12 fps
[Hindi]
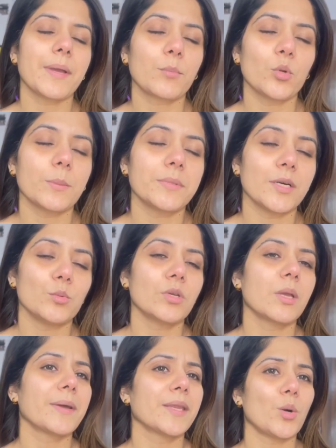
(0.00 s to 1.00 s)
मैं आपको ये बता
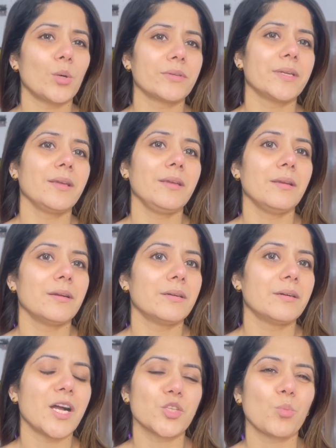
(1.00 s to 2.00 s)
दूँ कि मैंने ऑलरेडी
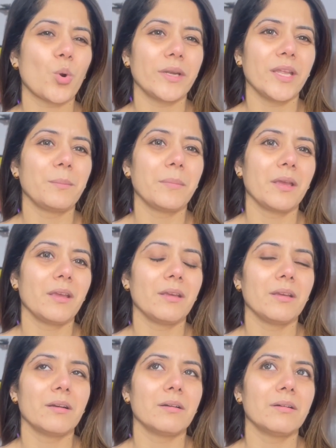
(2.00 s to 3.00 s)
uh, आज मॉर्निंग
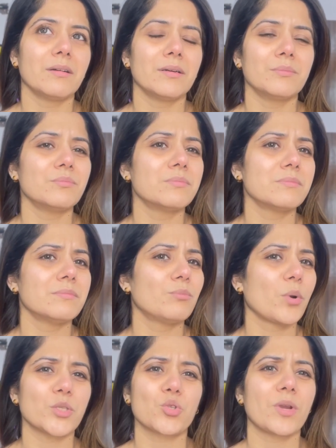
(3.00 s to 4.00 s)
में
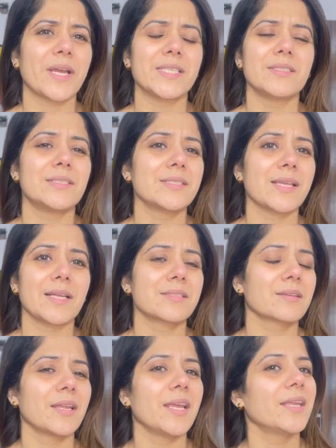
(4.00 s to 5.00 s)
मॉइस्चराइजर
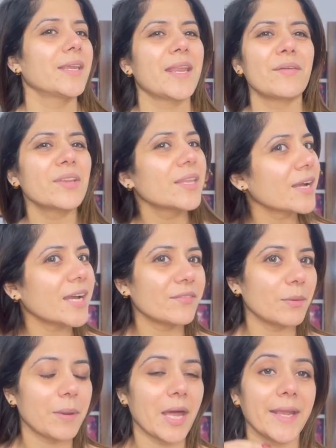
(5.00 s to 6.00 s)
सनस्क्रीन एंड एवरीथिंग आई
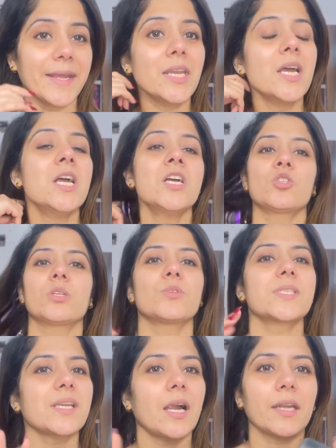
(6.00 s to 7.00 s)
हैव अप्लाइड सो एम
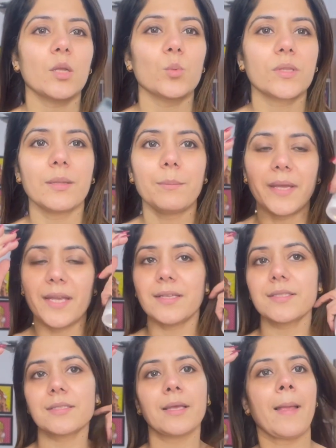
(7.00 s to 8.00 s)
जस्ट स्टार्टिंग विद द
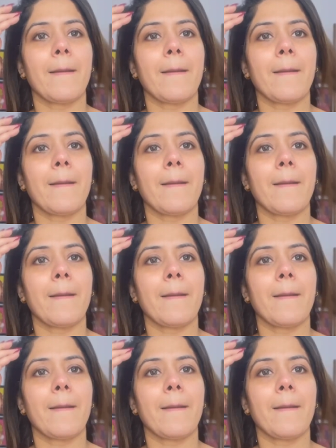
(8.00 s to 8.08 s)
बेस